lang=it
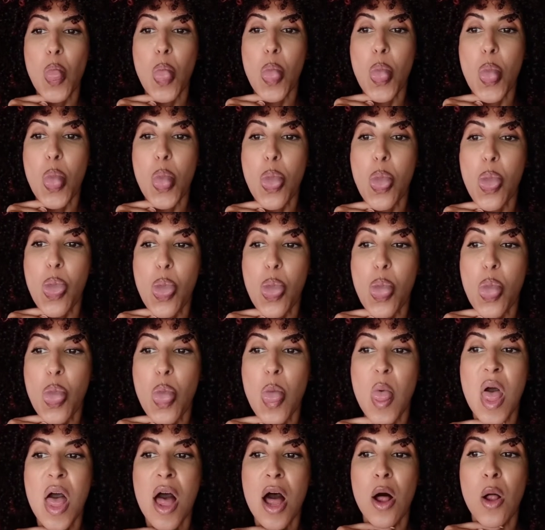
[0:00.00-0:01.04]
cercando di
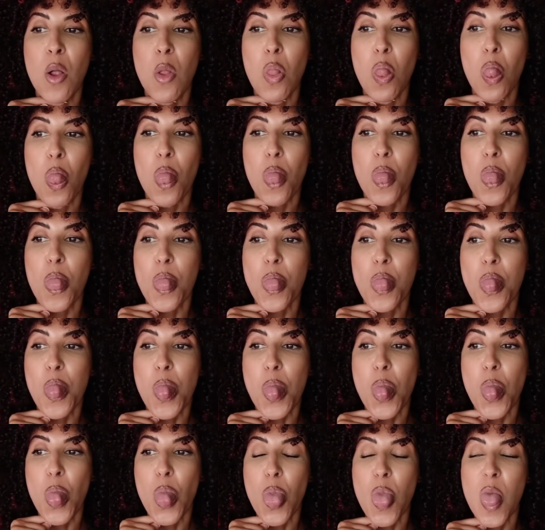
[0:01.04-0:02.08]
tirare
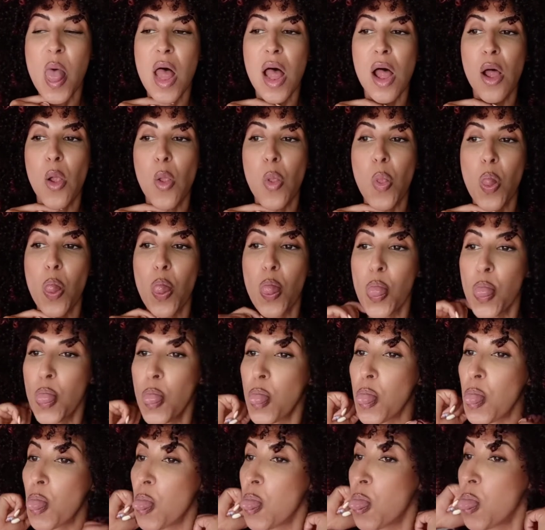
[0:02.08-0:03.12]
fuori la
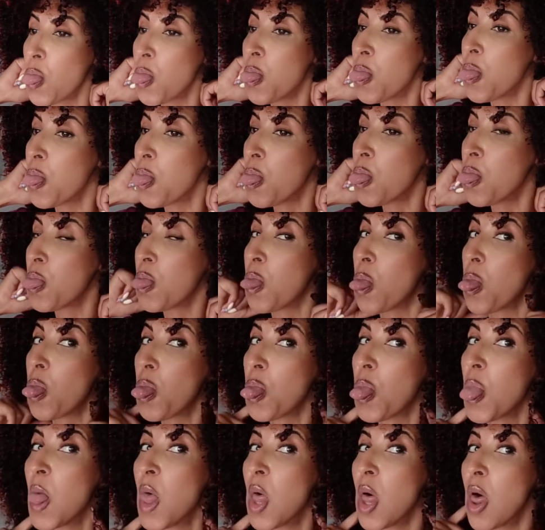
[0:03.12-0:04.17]
lingua
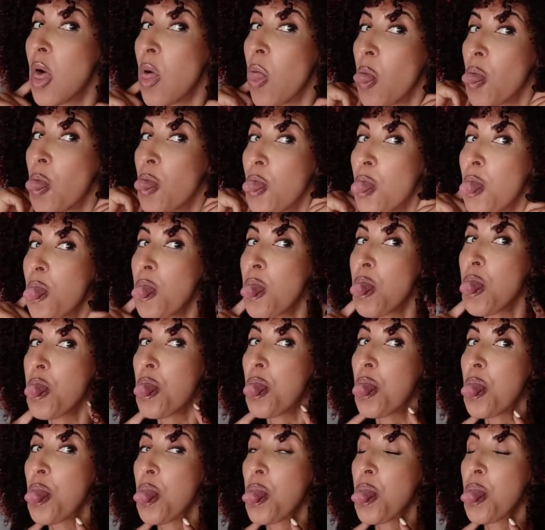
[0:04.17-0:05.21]
eh, con tutta la nostra
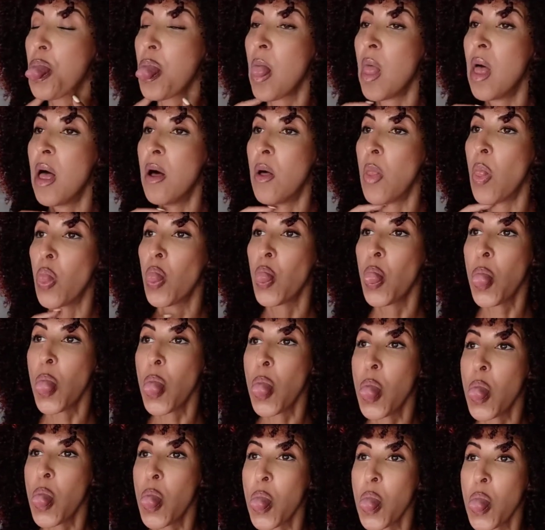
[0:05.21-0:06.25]
forza o tirare
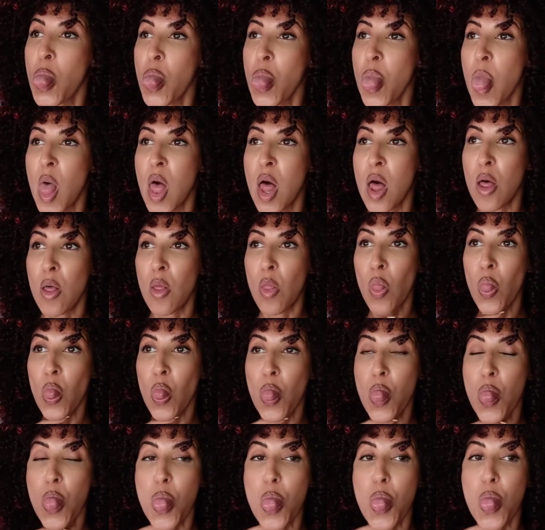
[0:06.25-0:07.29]
fuori tutta la lingua che
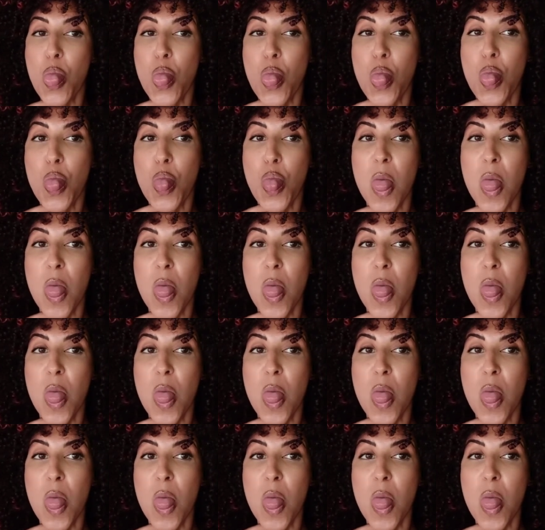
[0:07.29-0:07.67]
abbiamo.